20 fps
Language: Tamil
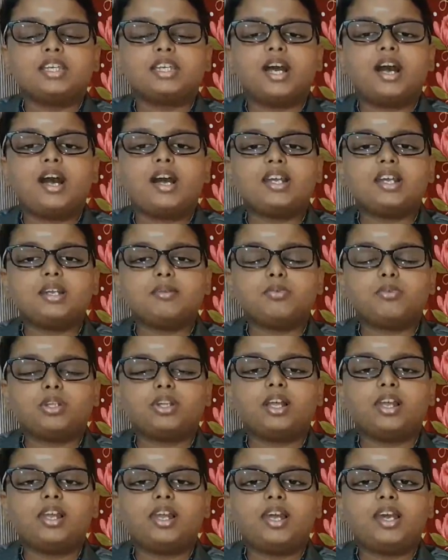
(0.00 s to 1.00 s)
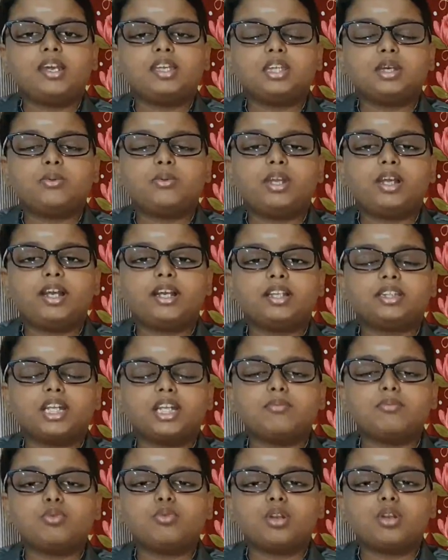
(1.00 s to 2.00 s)
யார் முதல்ல இந்த
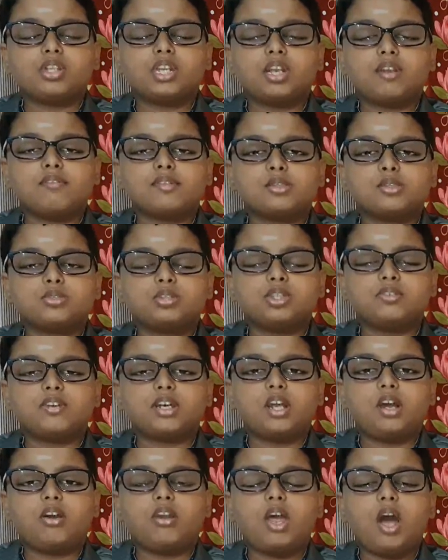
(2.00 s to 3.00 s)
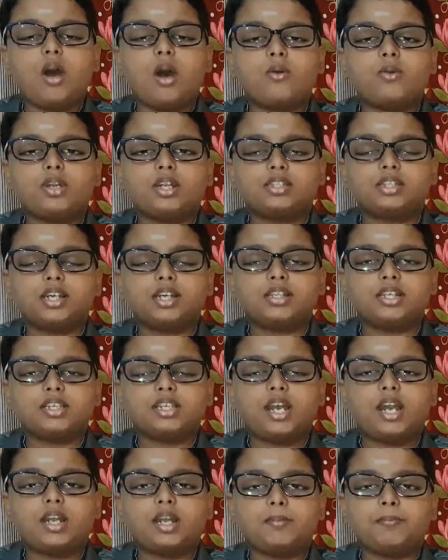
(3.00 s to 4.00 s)
உலகத்தை மூணு தடவை சுற்றி வராங்களோ அவங்களுக்கு தான் இந்த
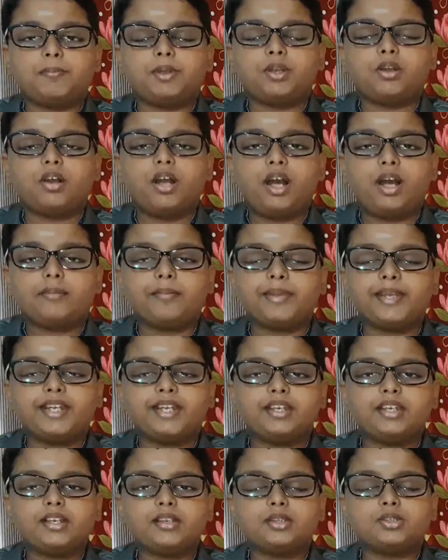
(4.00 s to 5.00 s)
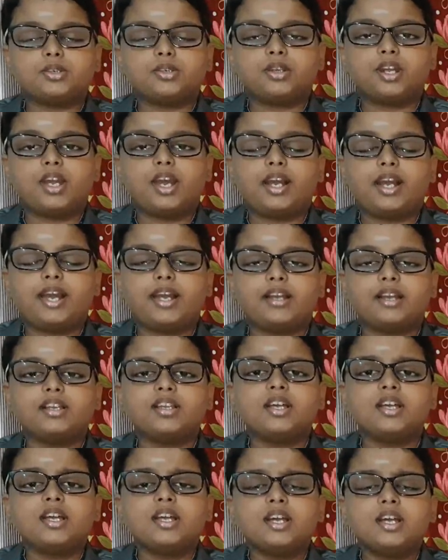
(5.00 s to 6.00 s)
ஞானப்பழம் அப்படின்னு சொன்னாங்க
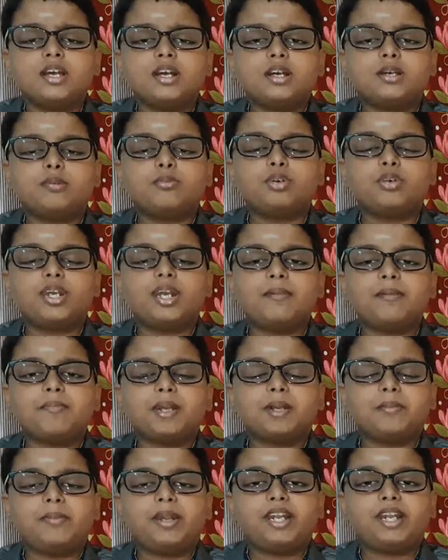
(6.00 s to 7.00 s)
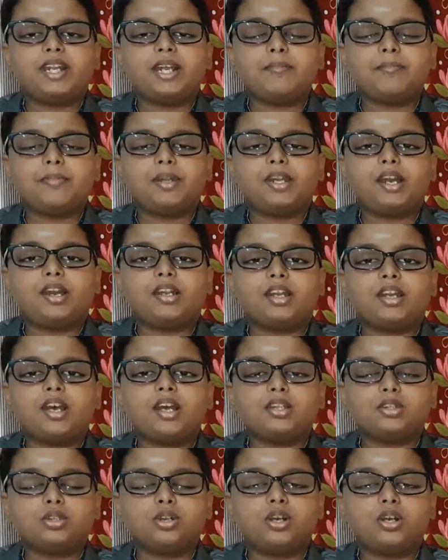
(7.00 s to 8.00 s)
முருகப்பெருமான் என்ன பண்ணாங்கன்னா
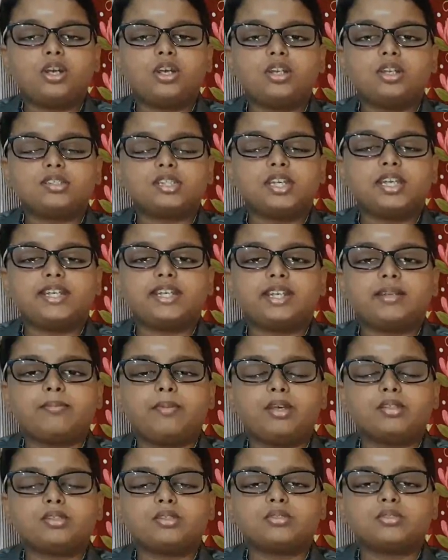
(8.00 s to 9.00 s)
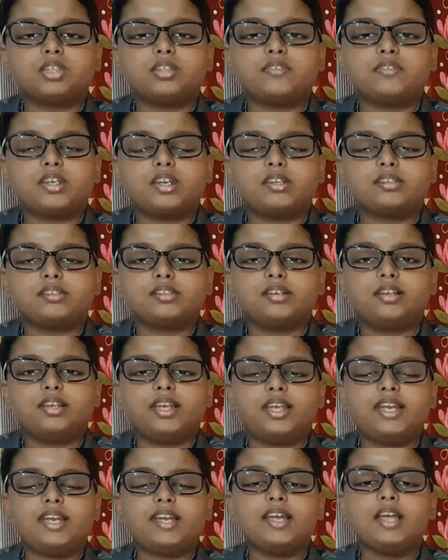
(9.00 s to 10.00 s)
தோ சீக்கிரமாக சுற்றி வரேன்னு
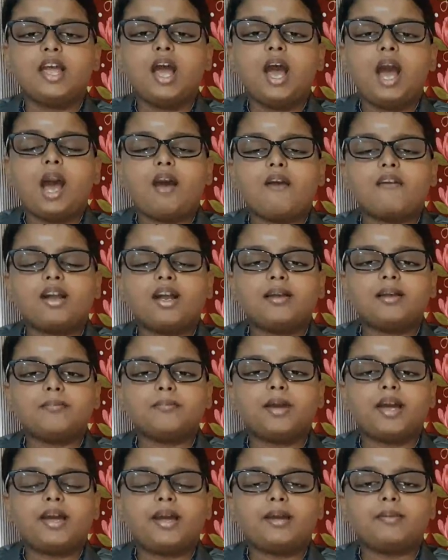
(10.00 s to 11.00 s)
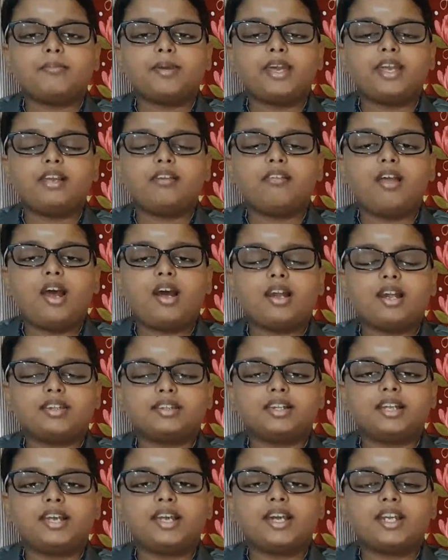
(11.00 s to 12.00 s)
சொல்லி அவங்க ம மயில்
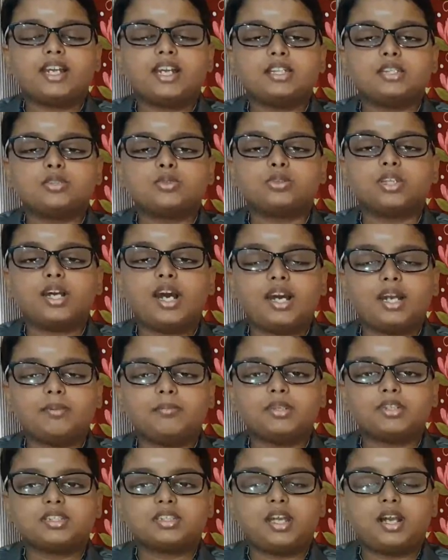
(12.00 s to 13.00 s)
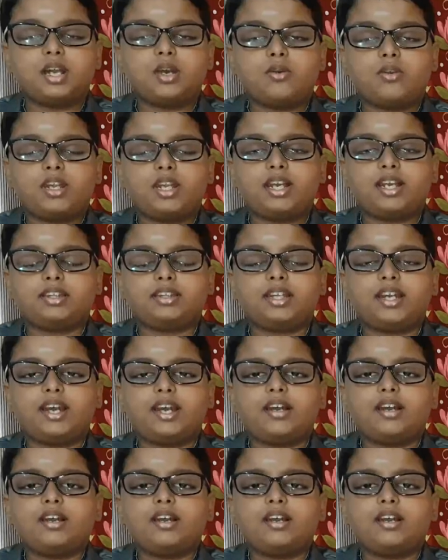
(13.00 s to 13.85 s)
வாகனத்தில் ஏறி சுற்ற ஆரம்பிச்சிட்டாங்க உலகத்தை